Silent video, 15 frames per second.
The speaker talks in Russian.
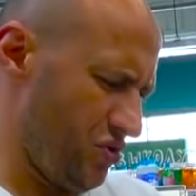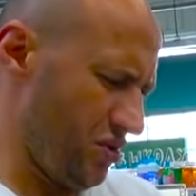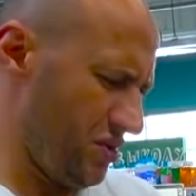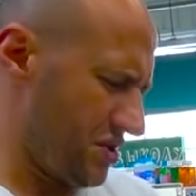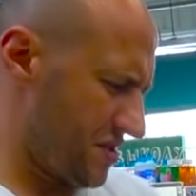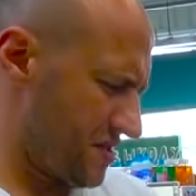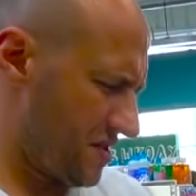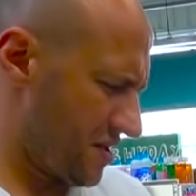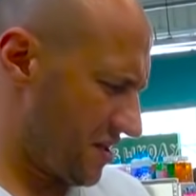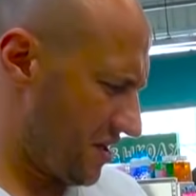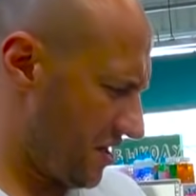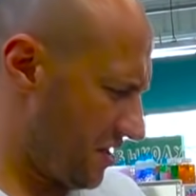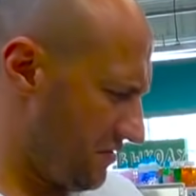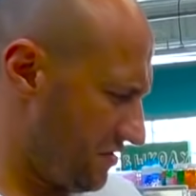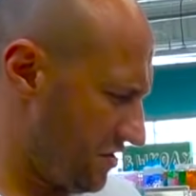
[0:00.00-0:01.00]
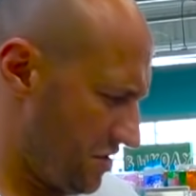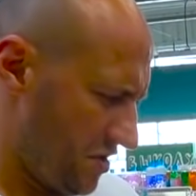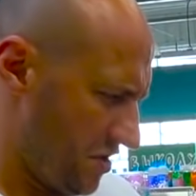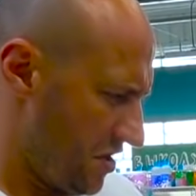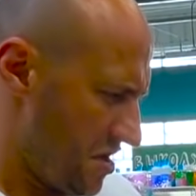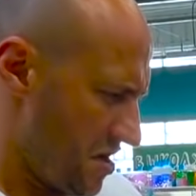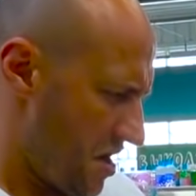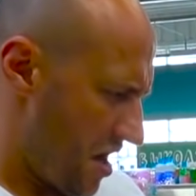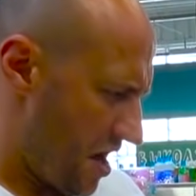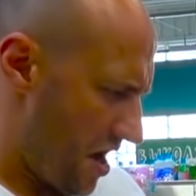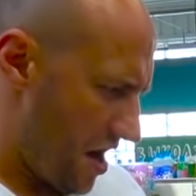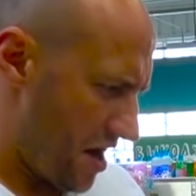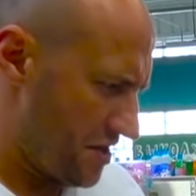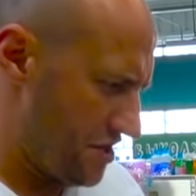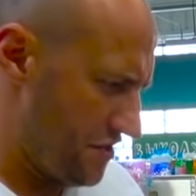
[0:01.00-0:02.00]
Федор Сергеевич,
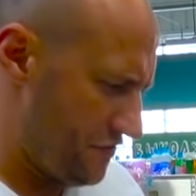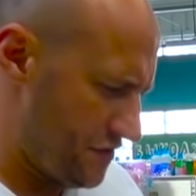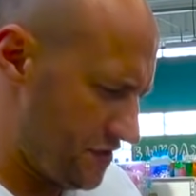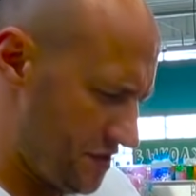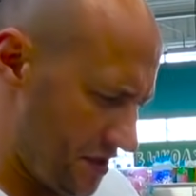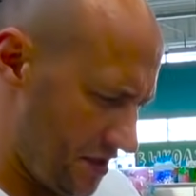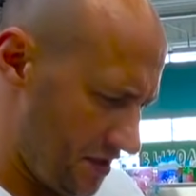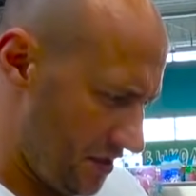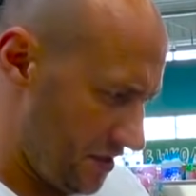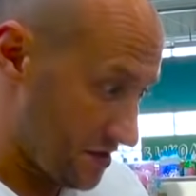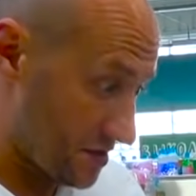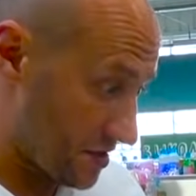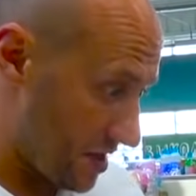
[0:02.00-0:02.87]
они все с